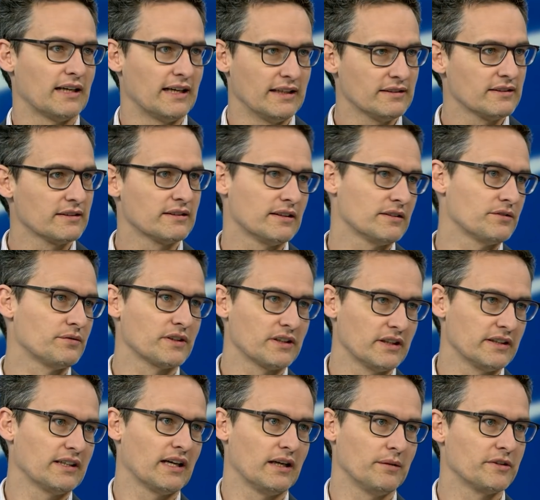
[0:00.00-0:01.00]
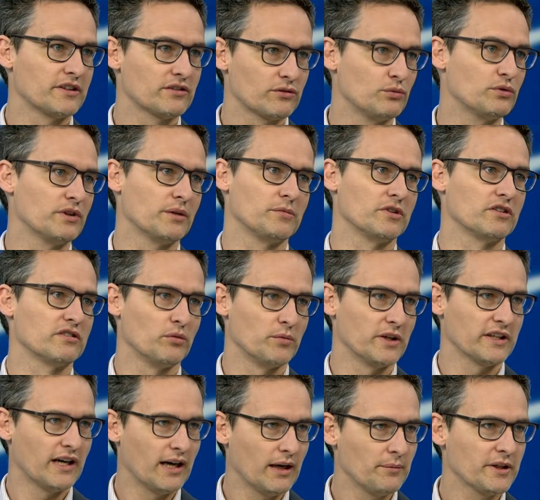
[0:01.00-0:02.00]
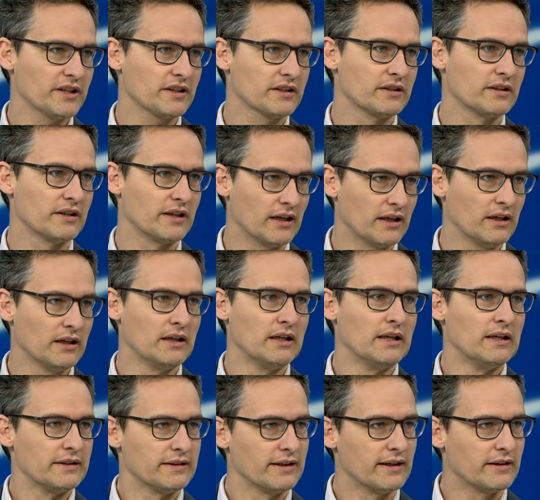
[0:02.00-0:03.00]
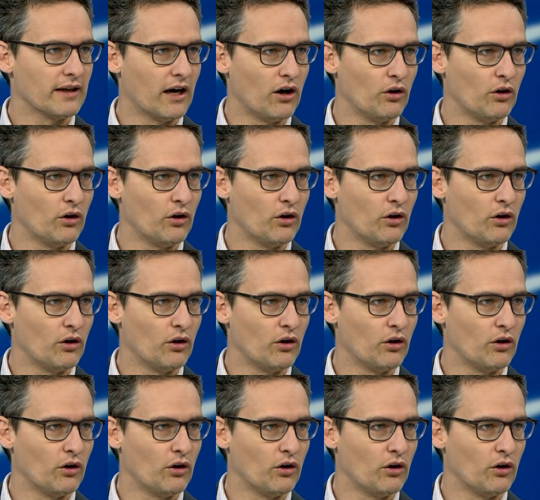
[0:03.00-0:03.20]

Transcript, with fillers: der Einzige, der es wirklich halbwegs zugibt, ist Robert Habeck, ja, der ein